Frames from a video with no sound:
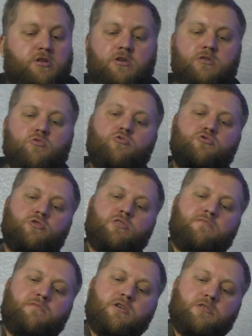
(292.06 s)
Хотя тоже
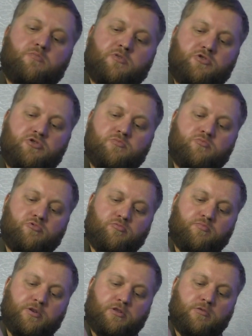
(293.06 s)
не факт, почему.
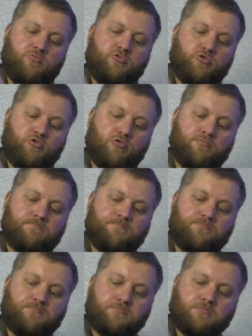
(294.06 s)
Потому что
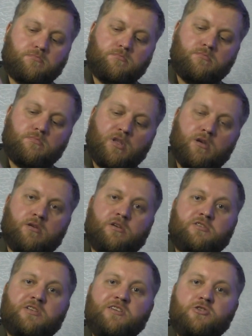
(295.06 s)

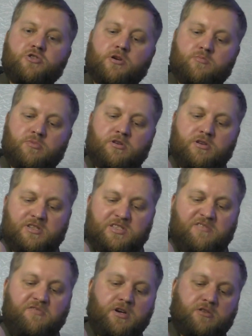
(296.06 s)
Э, слишком
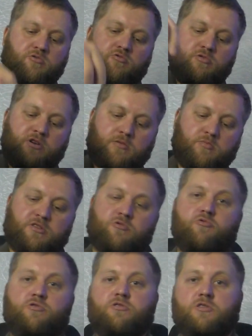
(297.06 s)
сверху как бы
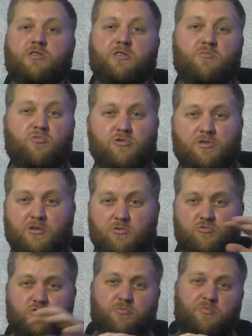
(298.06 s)
находится эта молния,
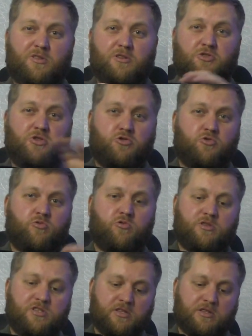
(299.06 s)
лучше положить
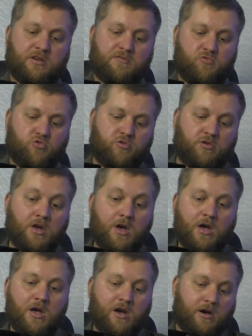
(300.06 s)
что-то ценное внутрь,
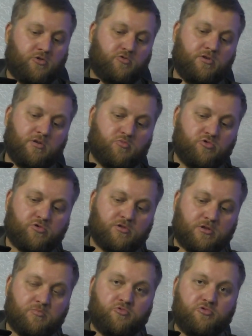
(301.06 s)
а сюда
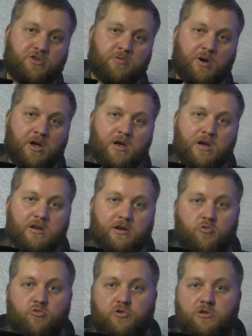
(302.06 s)
можно, допустим,
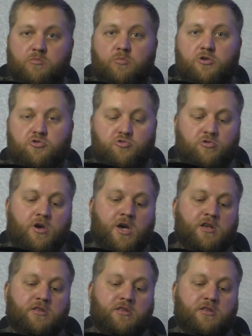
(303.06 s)
какой-то небольшой